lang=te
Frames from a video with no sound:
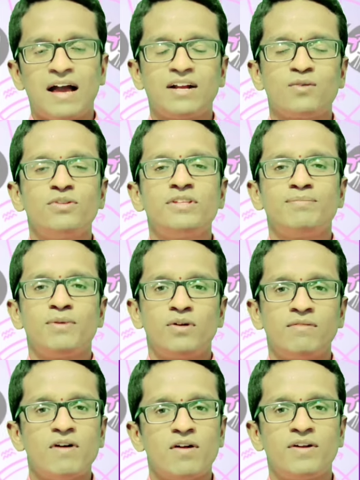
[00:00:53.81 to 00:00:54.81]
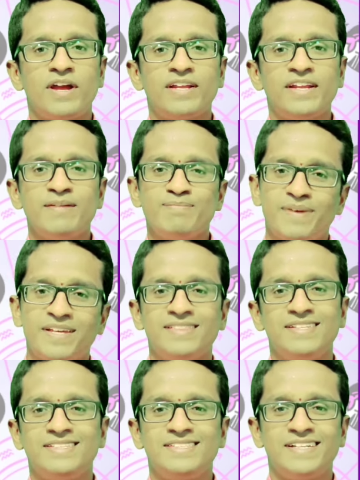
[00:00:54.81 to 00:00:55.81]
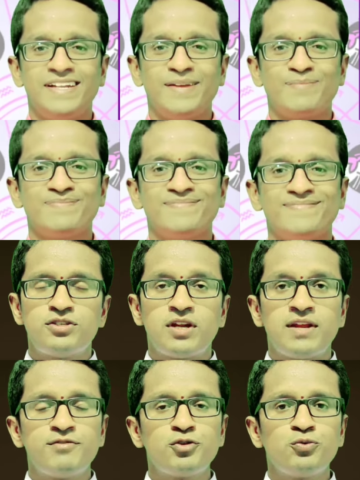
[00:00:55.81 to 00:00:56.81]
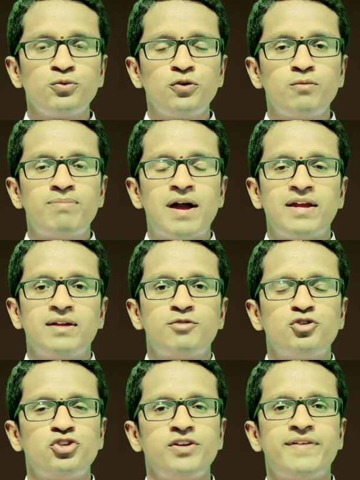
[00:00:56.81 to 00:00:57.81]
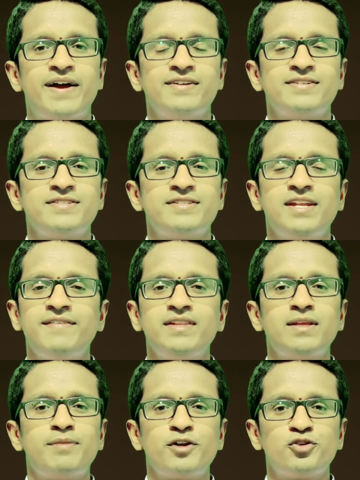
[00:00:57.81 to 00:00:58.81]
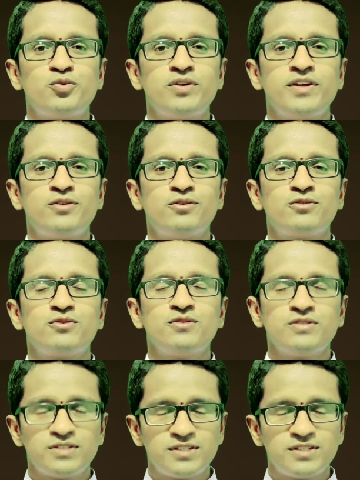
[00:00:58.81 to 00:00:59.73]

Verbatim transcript: అక్కడ కూడా తప్పకుండా ఫాలో అవడానికి ప్రయత్నించండి శ్రీ విష్ణు రూపాయ నమ శ్రీవాయ శ్రీ విద్య ప్రేక్షకులకి ఈరోజు